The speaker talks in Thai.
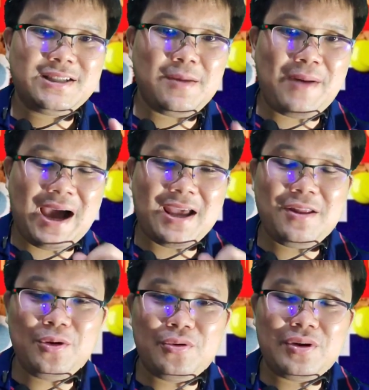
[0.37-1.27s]
ชิบะอิ
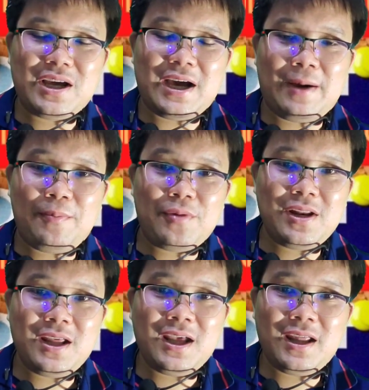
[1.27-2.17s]
นุนะครับวัน
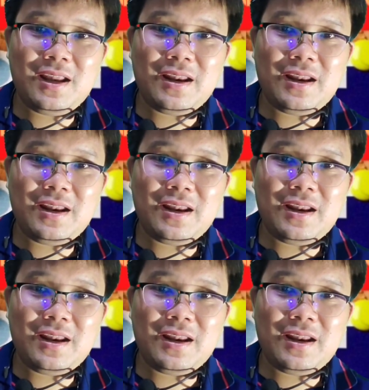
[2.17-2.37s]
นี้